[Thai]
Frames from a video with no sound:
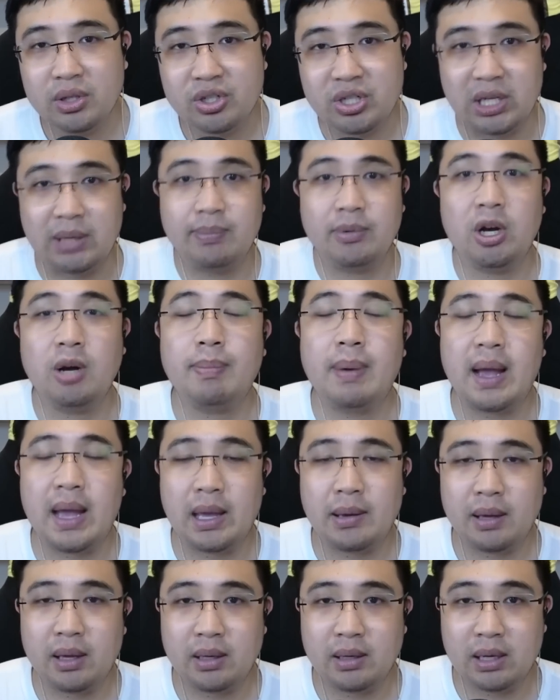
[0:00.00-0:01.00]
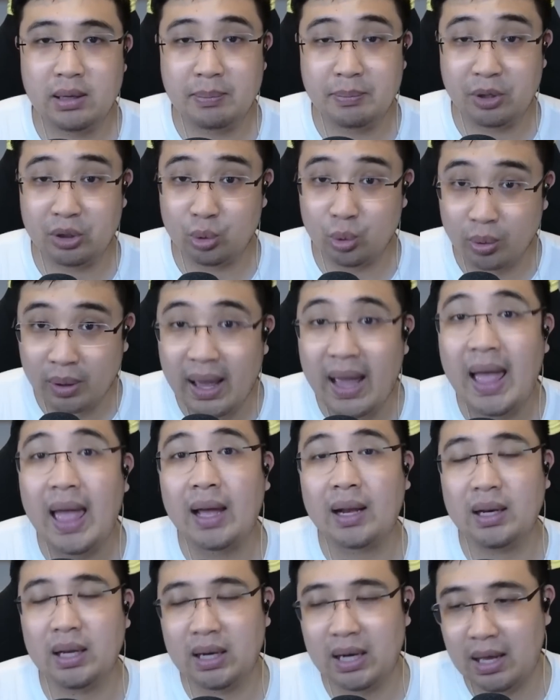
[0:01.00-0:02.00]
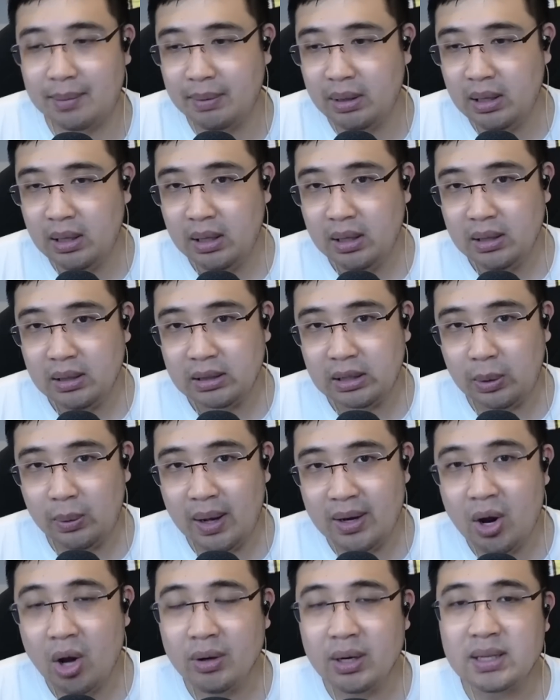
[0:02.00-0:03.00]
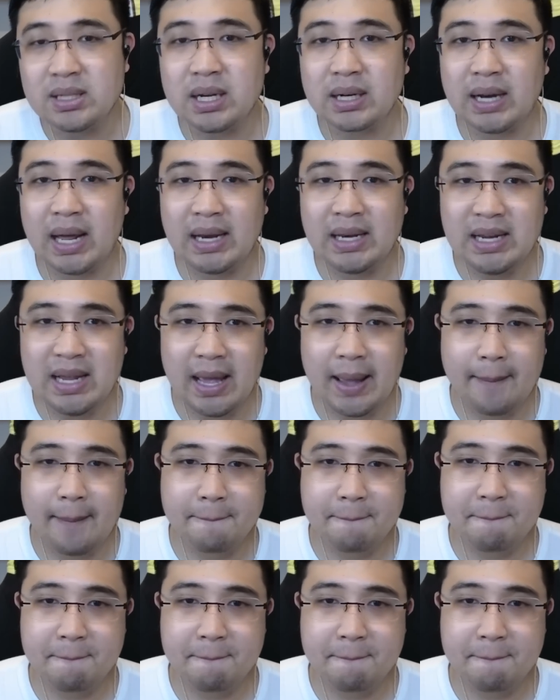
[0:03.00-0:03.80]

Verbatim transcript: ชิปเข้าไปในประตูแรกนะครับ แต่ว่านอกเหนือจากนั้นเนี่ย